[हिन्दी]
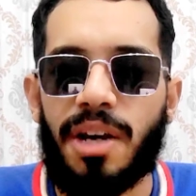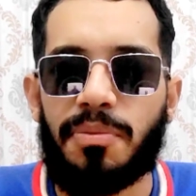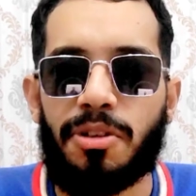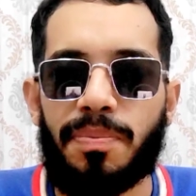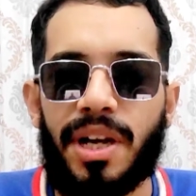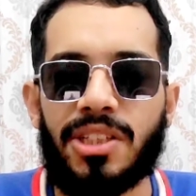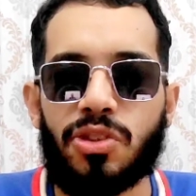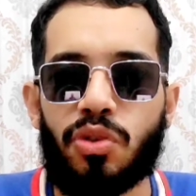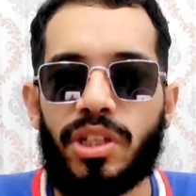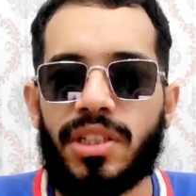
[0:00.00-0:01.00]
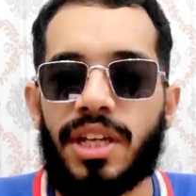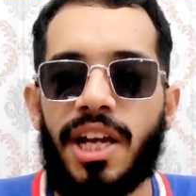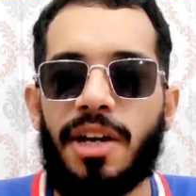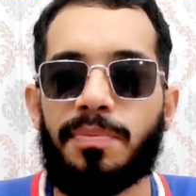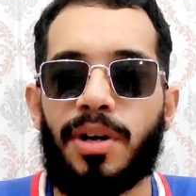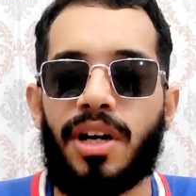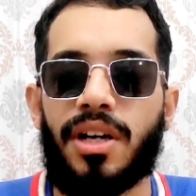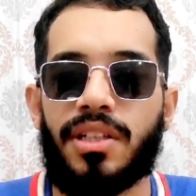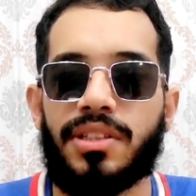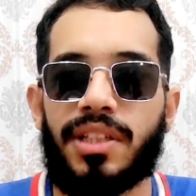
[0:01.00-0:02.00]
आपके पास कोई नया
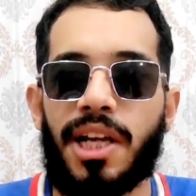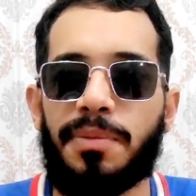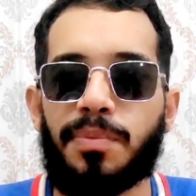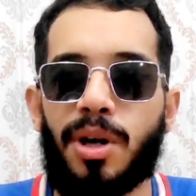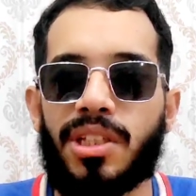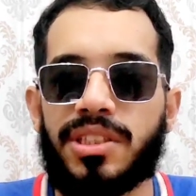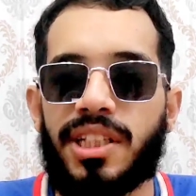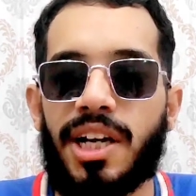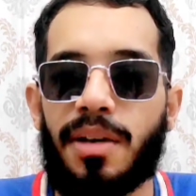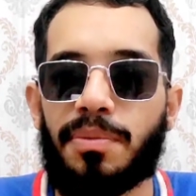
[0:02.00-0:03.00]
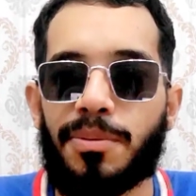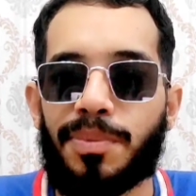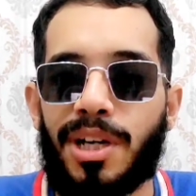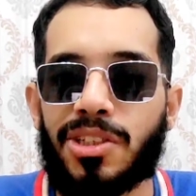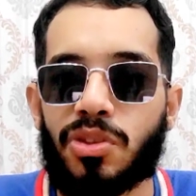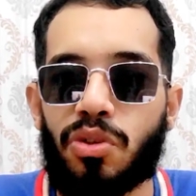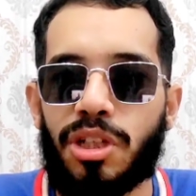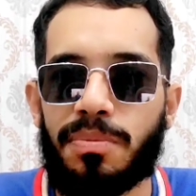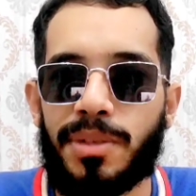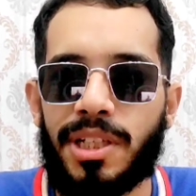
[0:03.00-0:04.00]
नई बॉल से आपके पास
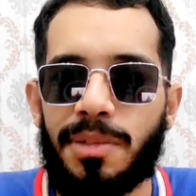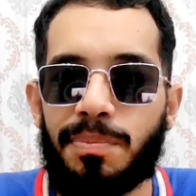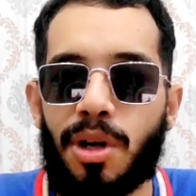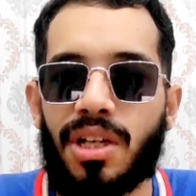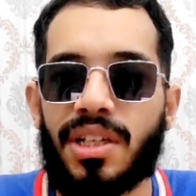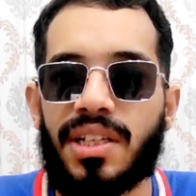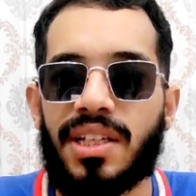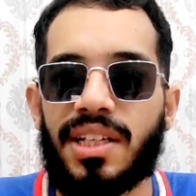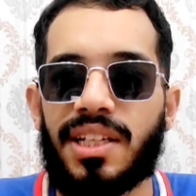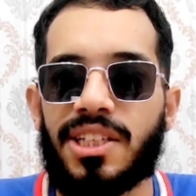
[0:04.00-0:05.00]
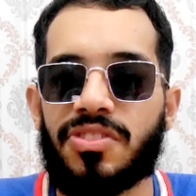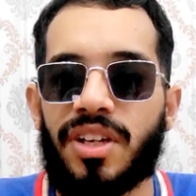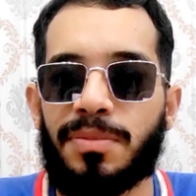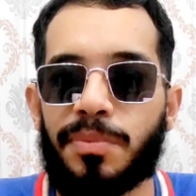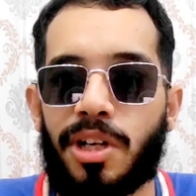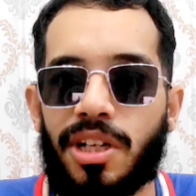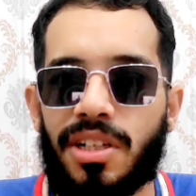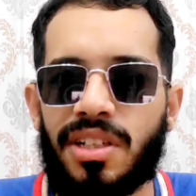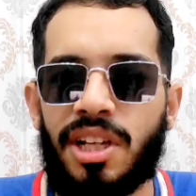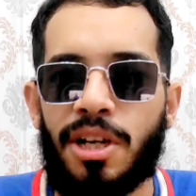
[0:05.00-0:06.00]
कोई भी बॉल करने के लिए इस वक्त
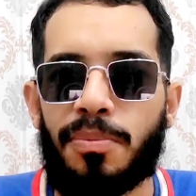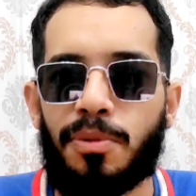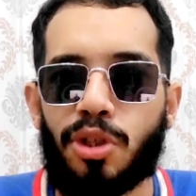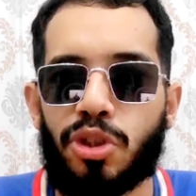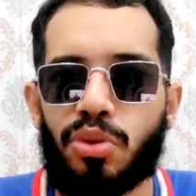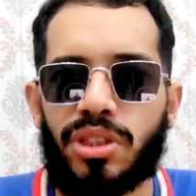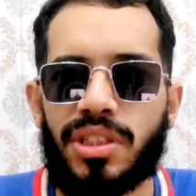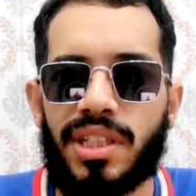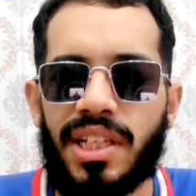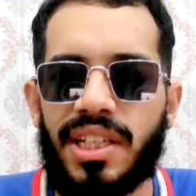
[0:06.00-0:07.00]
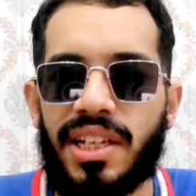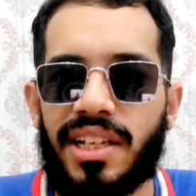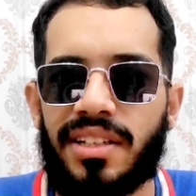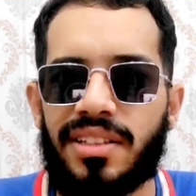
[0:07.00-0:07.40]
बॉलर मौजूद नहीं है